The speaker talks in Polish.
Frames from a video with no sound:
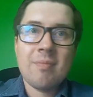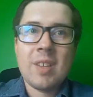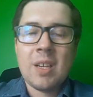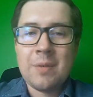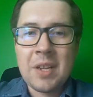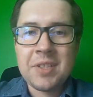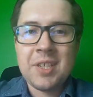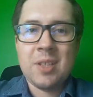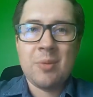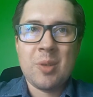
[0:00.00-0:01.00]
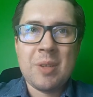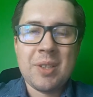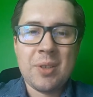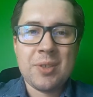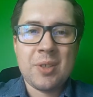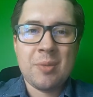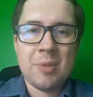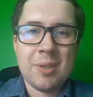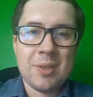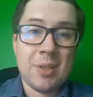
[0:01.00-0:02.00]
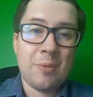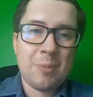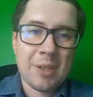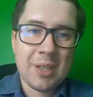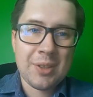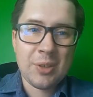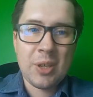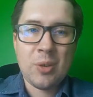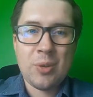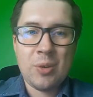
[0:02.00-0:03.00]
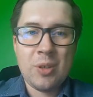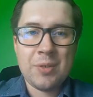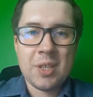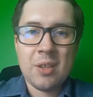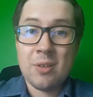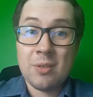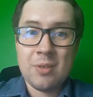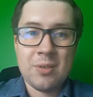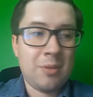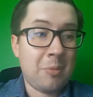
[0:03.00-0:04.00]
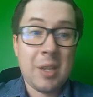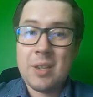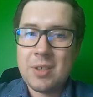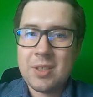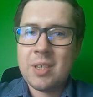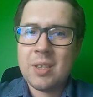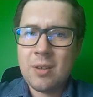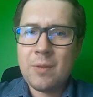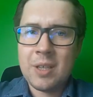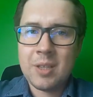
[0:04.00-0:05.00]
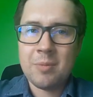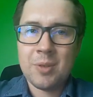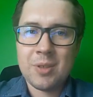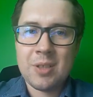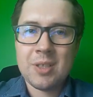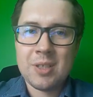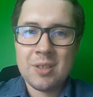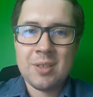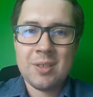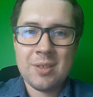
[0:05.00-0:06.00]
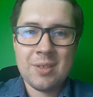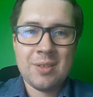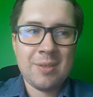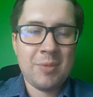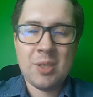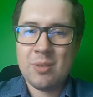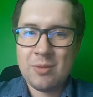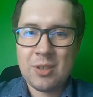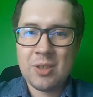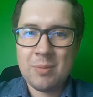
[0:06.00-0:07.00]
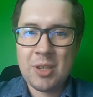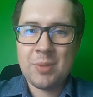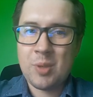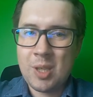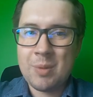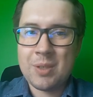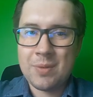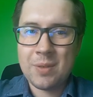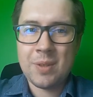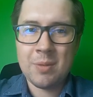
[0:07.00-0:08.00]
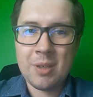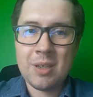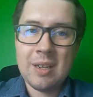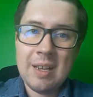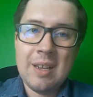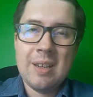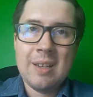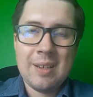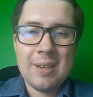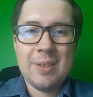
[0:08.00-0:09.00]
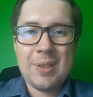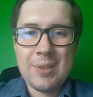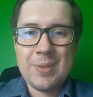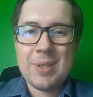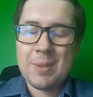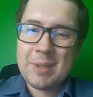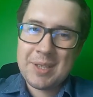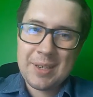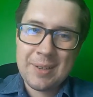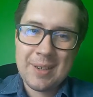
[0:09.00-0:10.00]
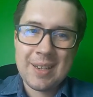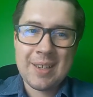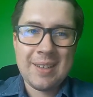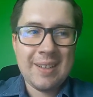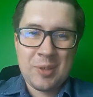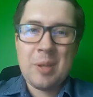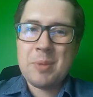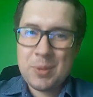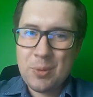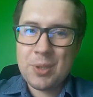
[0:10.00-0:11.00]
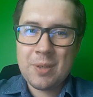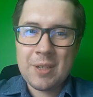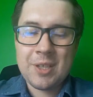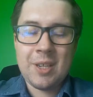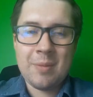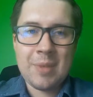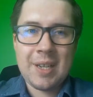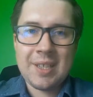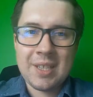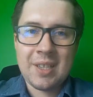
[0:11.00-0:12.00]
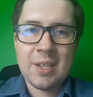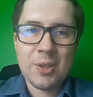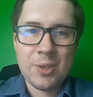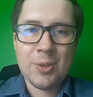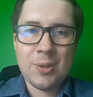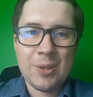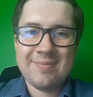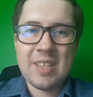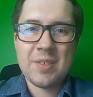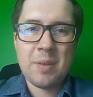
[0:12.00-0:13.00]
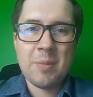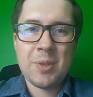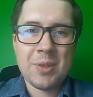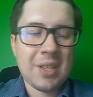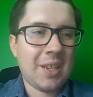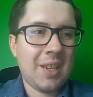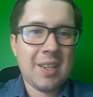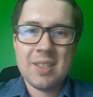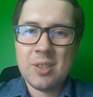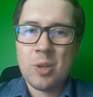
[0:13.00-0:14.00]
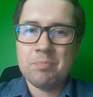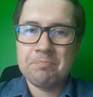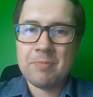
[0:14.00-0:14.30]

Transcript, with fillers: rewelacyjną grą aktorską, znowu pana Antoniego Królikowskiego, no, normalnie się staje jego fanem, bo coraz e, mi się on zaczyna bardziej podobać w tych filmach. E, no i oczywiście Tomasza Karolaka, któremu służy właśnie branie takich ról, nazwijmy to takich, no